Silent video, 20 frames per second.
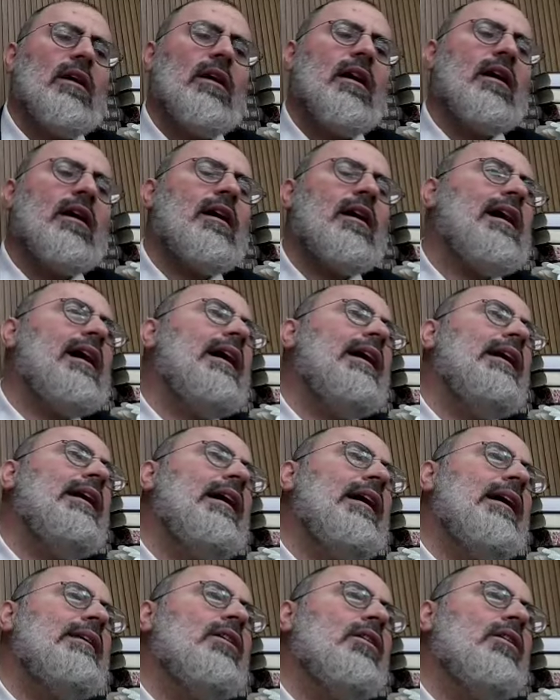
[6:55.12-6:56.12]
on a
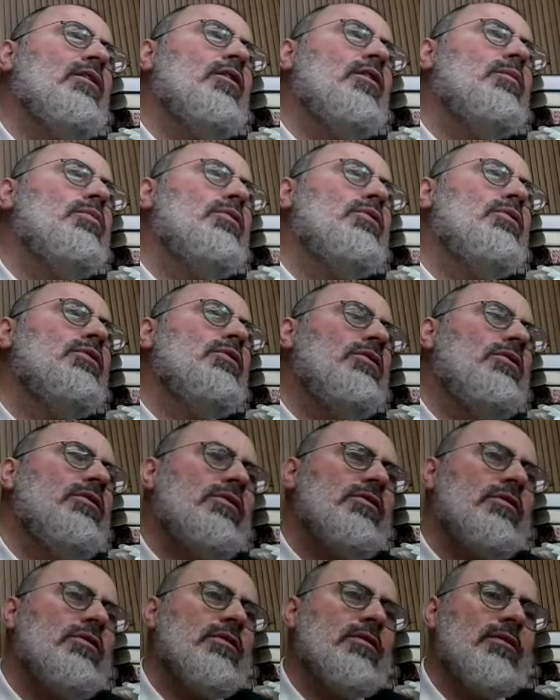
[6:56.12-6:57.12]
crié dans nos
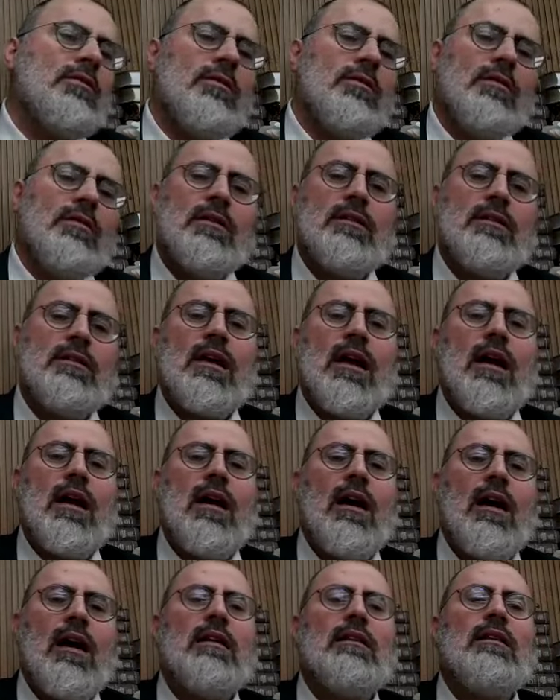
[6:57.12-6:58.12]
bouches,
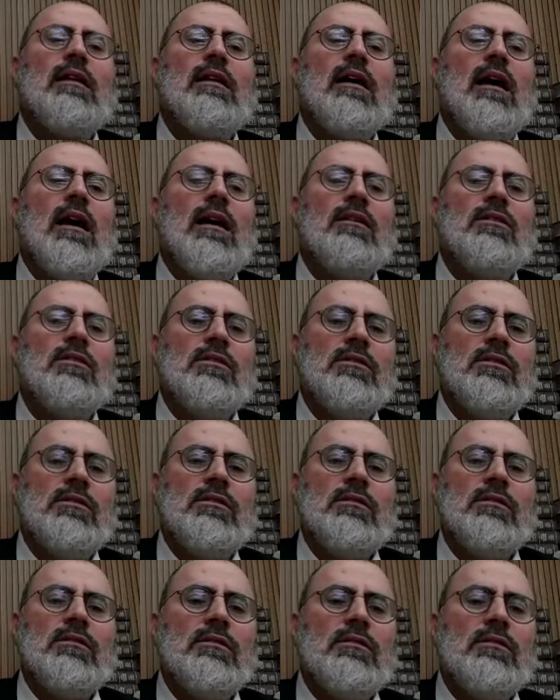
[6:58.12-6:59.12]
ça,
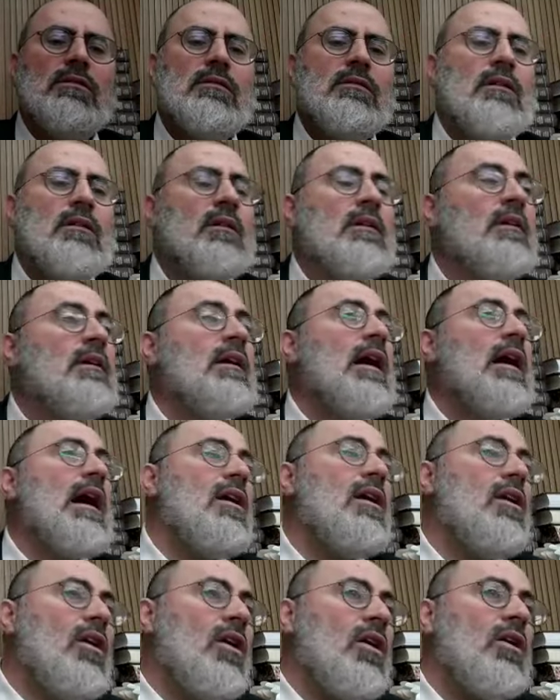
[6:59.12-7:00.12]
ratano.
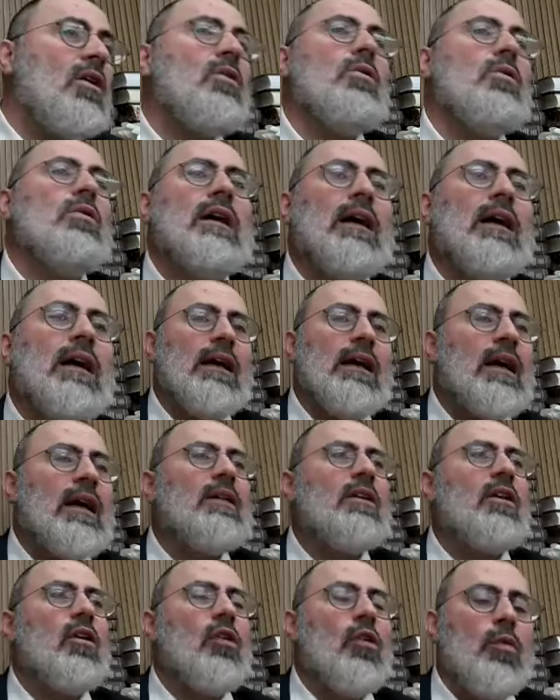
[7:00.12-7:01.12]
Alors
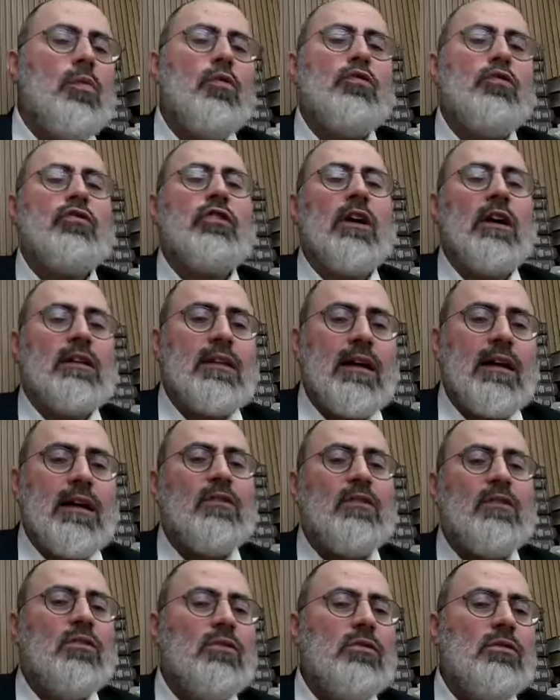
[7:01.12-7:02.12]
criait dans nos bouches
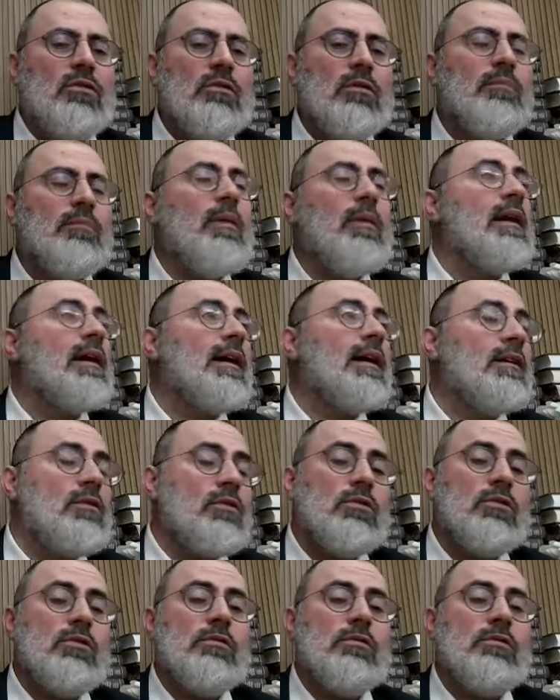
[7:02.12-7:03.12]
ratano,
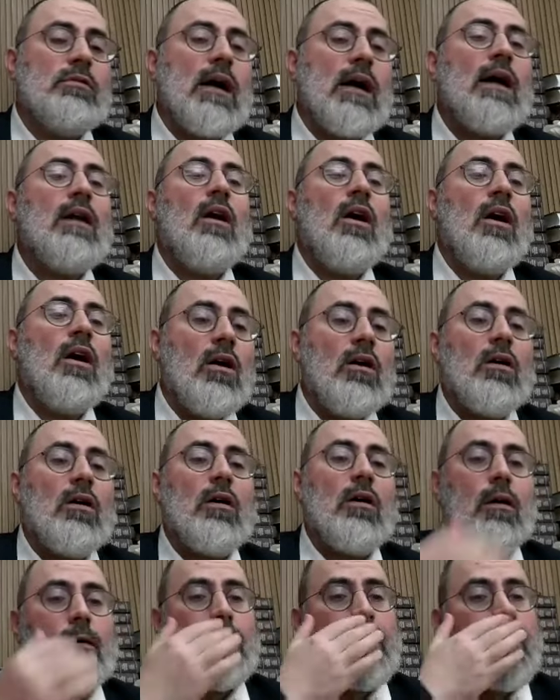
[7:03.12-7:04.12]
malgré tout,
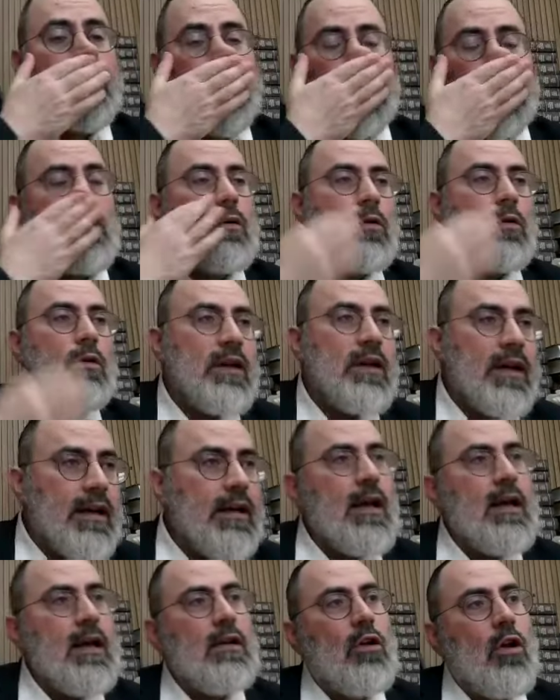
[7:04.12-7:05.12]
alors qu'on
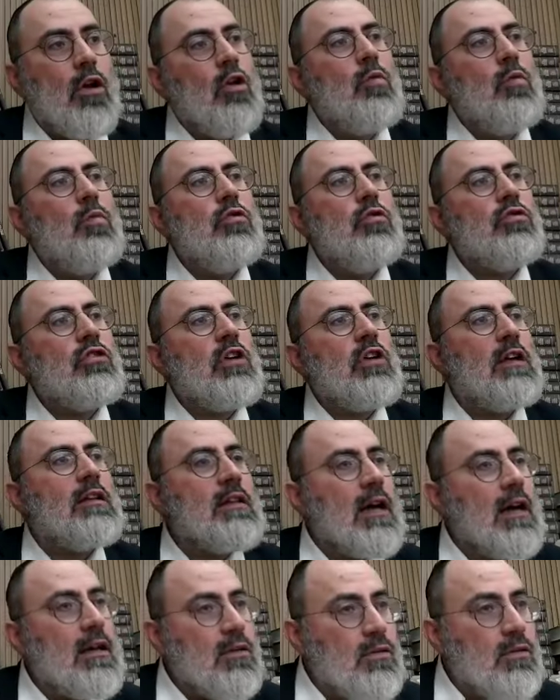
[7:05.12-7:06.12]
criait dans nos bouches
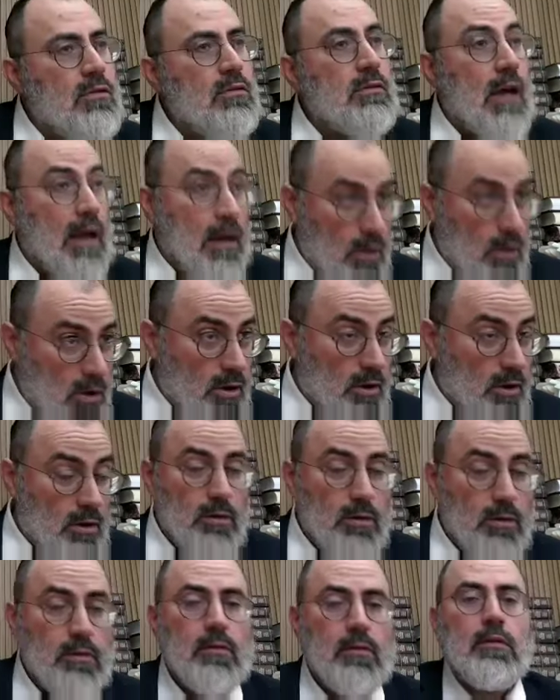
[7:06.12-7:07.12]
ratano,
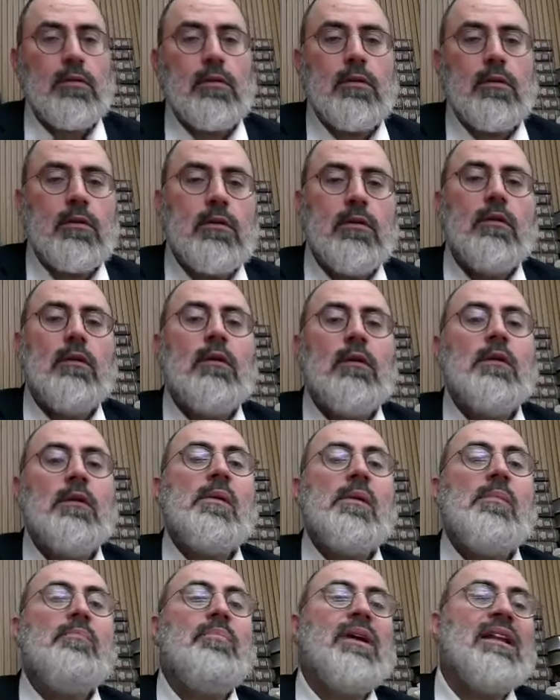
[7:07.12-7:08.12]
alors,
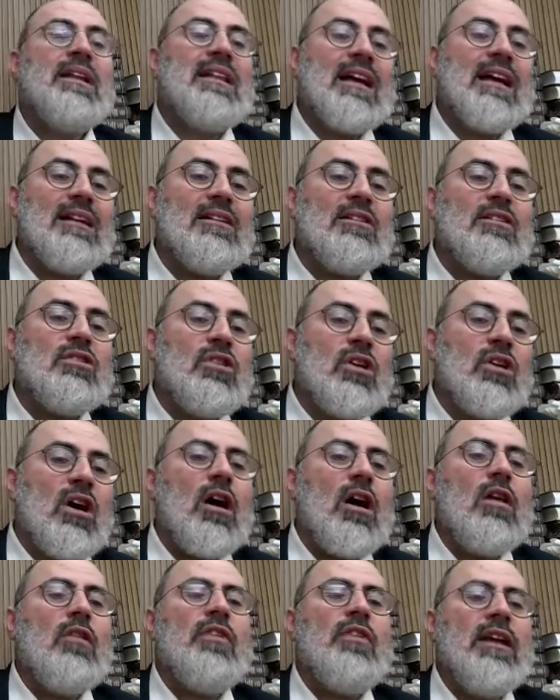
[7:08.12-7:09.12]

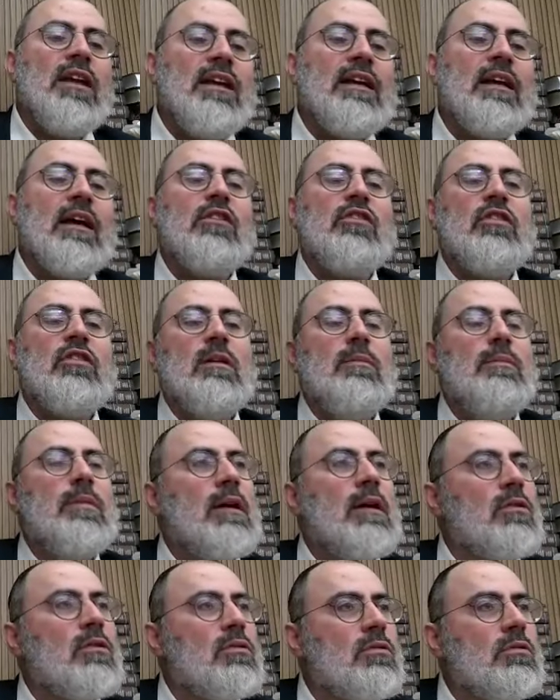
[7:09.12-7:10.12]
pétaltol veikesh
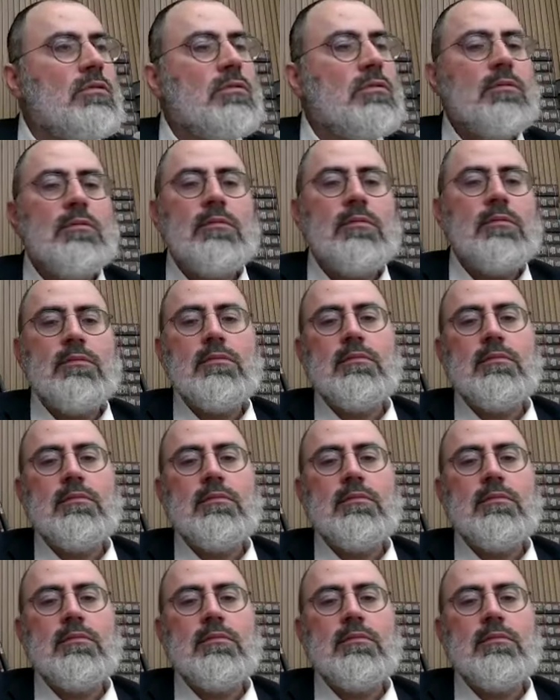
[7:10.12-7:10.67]
libenu.